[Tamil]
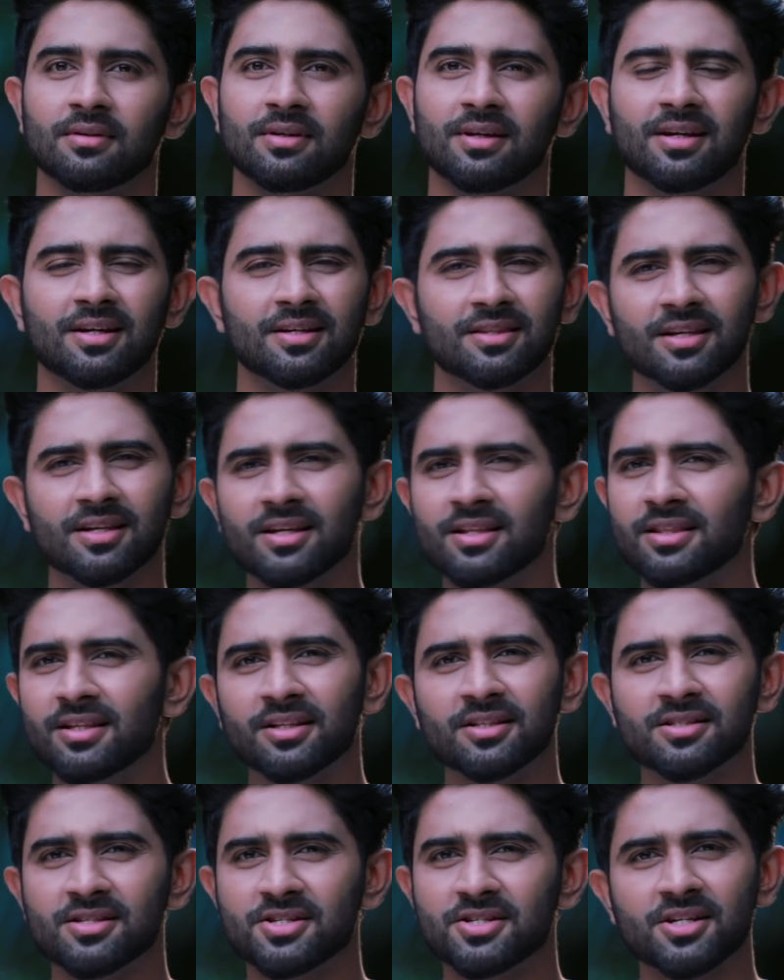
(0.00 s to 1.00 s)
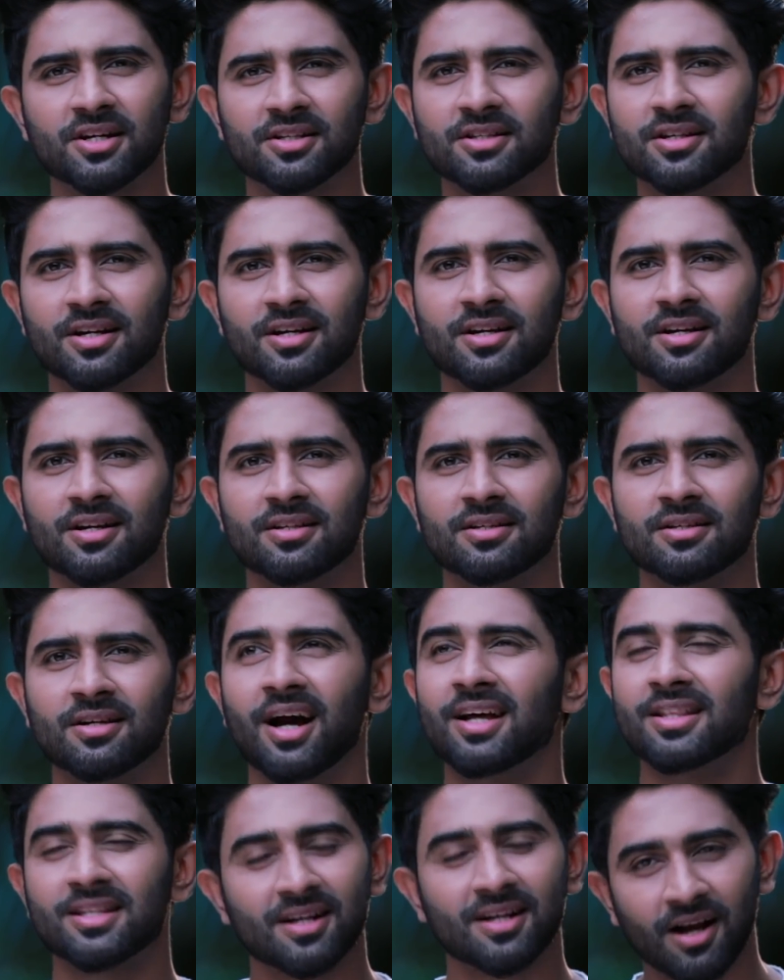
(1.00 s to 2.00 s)
இதுல இருந்து இந்த நிச்சயதார்த்தம் நடக்கிறது
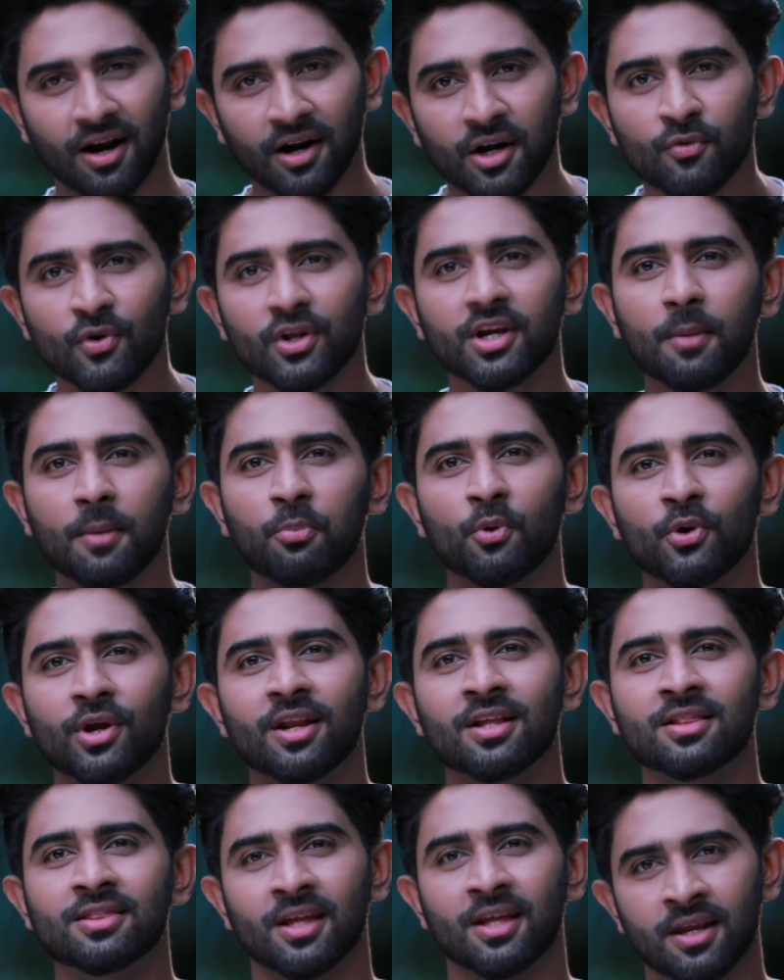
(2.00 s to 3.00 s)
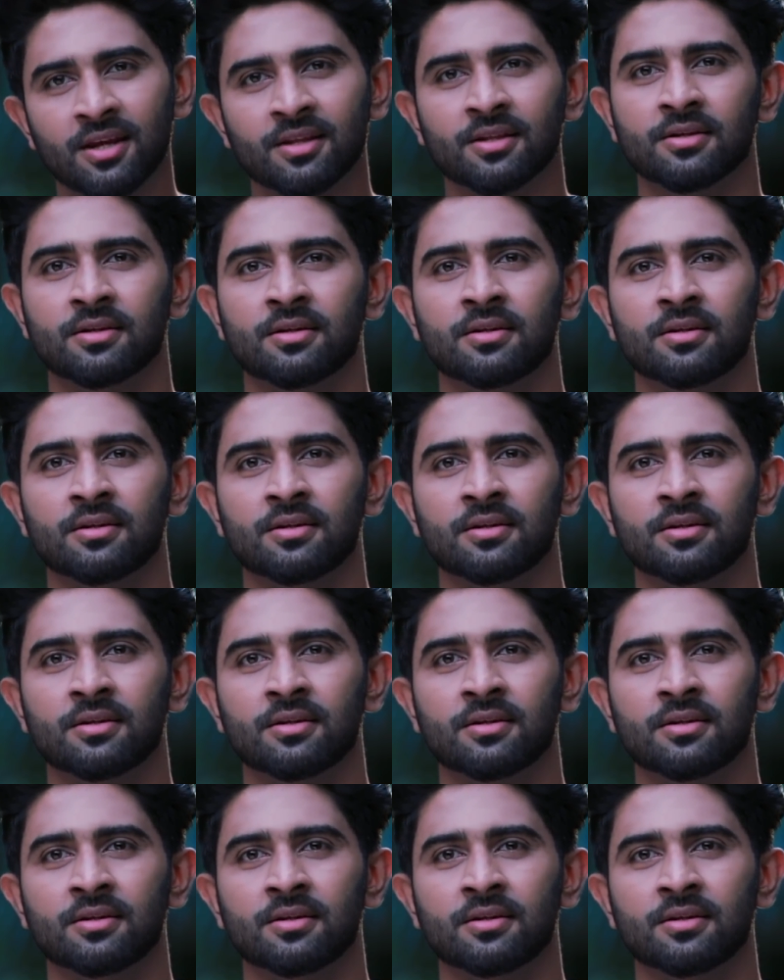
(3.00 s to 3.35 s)
அந்த கடவுளுக்கே பிடிக்கலன்னு தெரியுது